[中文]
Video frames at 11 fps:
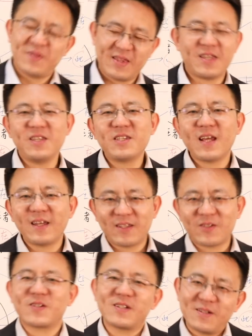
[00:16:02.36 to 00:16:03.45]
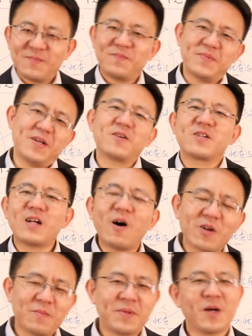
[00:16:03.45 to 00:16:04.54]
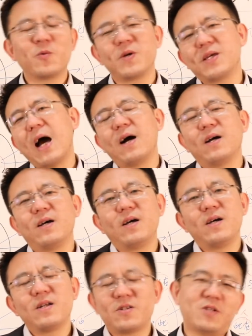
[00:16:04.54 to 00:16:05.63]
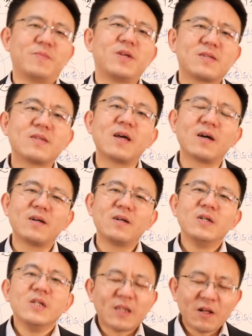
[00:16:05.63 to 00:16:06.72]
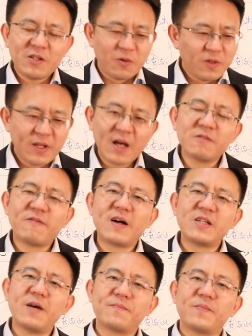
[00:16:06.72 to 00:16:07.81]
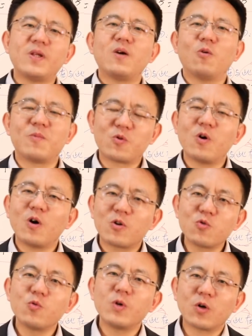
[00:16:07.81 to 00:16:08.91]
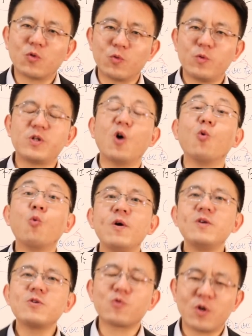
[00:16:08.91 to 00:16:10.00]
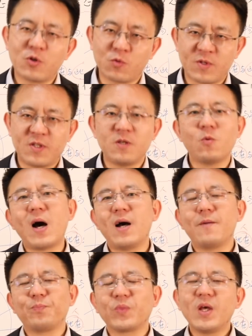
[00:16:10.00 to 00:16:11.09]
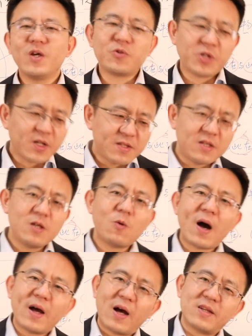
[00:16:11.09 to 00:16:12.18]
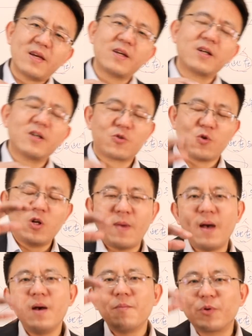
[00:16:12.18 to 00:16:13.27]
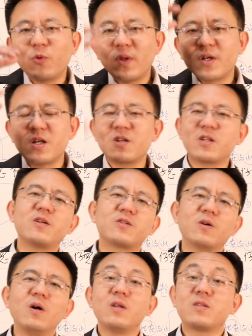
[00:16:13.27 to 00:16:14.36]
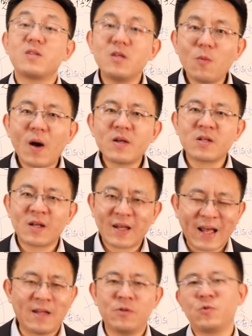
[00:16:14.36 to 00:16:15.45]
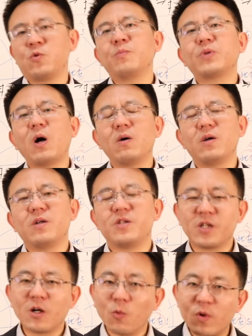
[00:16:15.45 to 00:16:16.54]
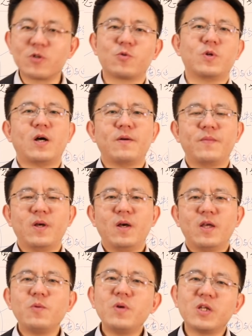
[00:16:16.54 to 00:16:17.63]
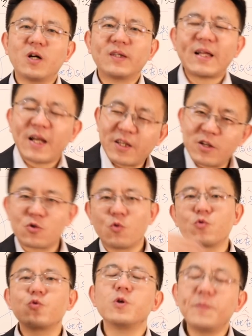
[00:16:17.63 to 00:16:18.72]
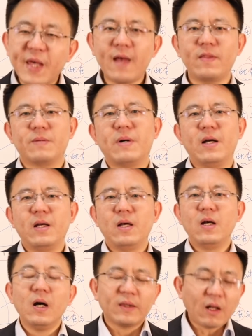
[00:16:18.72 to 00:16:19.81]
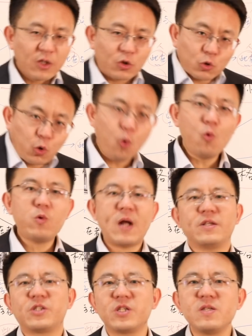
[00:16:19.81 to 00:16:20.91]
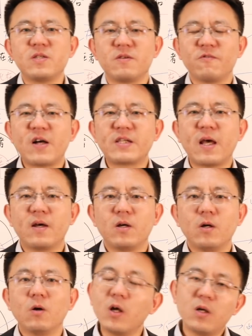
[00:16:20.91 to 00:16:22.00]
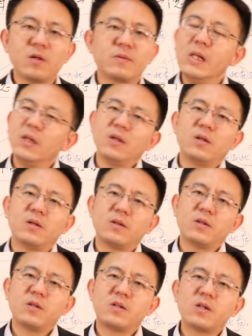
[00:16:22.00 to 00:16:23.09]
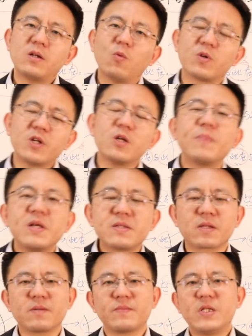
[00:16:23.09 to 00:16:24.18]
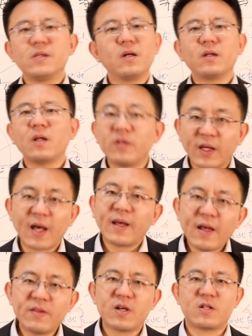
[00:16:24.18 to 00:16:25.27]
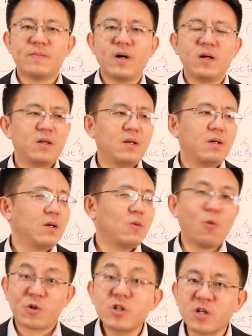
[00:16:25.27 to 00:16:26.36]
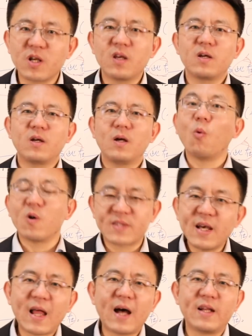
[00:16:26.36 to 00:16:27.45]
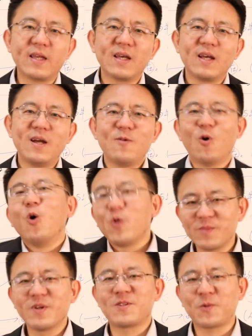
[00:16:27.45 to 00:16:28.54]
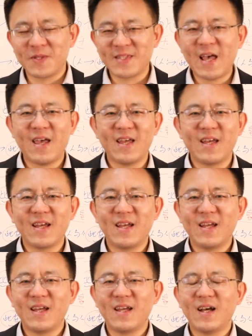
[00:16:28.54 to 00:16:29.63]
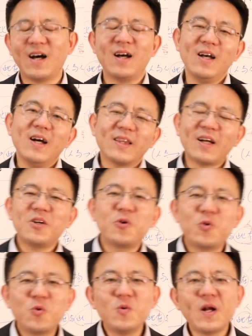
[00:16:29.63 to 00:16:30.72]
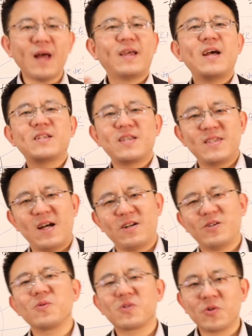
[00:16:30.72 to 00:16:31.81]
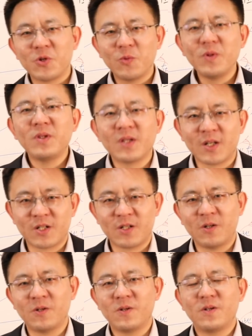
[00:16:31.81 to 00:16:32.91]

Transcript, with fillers: 听起来就是比较绕，也比较文雅。这什么意思呢？当你有一天你发现，我们说中国有古语叫“温水煮青蛙”，就是一个青蛙呀，你在一个水里面不断的上升的时候，青蛙是感觉不到你这个温水的，因为你和大家已经融入一片了嘛。当你突然惊醒，发现。哎，这个我这一辈子到底该干点什么？我是谁？我在哪里？我为什么存在？啊！当你忽然开始想这种哲学问题的时候，